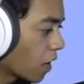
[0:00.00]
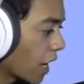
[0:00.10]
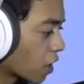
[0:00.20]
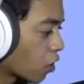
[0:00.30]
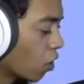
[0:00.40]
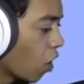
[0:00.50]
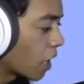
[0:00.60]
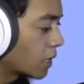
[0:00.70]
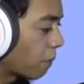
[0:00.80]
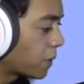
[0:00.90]
Oke gitu.
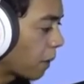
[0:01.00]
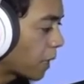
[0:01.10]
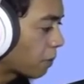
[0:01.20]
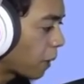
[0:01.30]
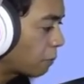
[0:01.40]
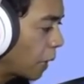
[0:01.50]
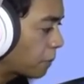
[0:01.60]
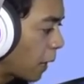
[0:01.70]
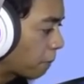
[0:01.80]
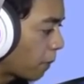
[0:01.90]
Oke siap siap siap siap
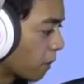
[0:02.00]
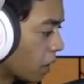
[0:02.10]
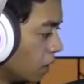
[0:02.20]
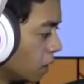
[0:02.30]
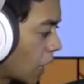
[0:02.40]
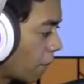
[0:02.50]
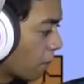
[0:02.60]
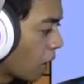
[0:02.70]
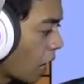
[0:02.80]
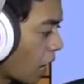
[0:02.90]
siap siap siap siap.